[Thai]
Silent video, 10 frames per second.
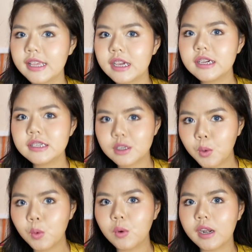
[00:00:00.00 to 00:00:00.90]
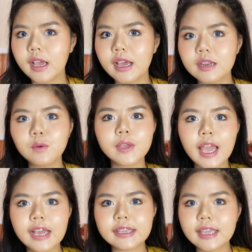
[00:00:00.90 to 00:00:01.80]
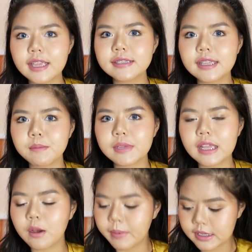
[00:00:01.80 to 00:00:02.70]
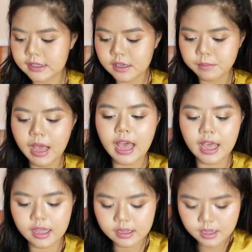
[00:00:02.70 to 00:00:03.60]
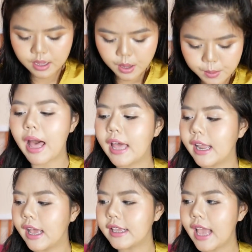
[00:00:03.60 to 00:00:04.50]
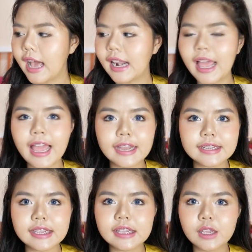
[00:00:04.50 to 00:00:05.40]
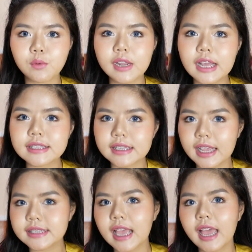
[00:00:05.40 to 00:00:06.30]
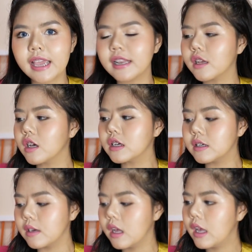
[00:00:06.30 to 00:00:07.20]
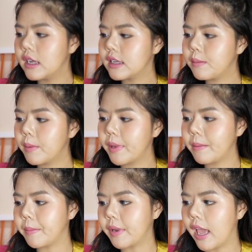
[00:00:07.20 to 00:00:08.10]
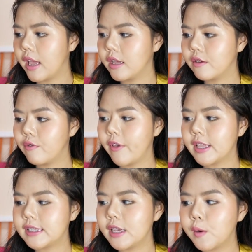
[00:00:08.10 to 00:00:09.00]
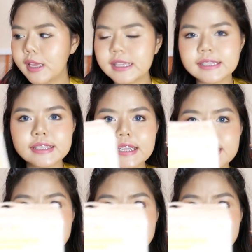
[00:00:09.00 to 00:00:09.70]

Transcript: นนี้ก็คือถุงนะคะ ทุกอย่าง20ที่เราไปซื้อมาบ้านนะคะ อย่างแรกที่คิดว่าน่าจะได้ใช้ นั่นก็คือที่มันเป็นแบบเนี้ย facial cleansing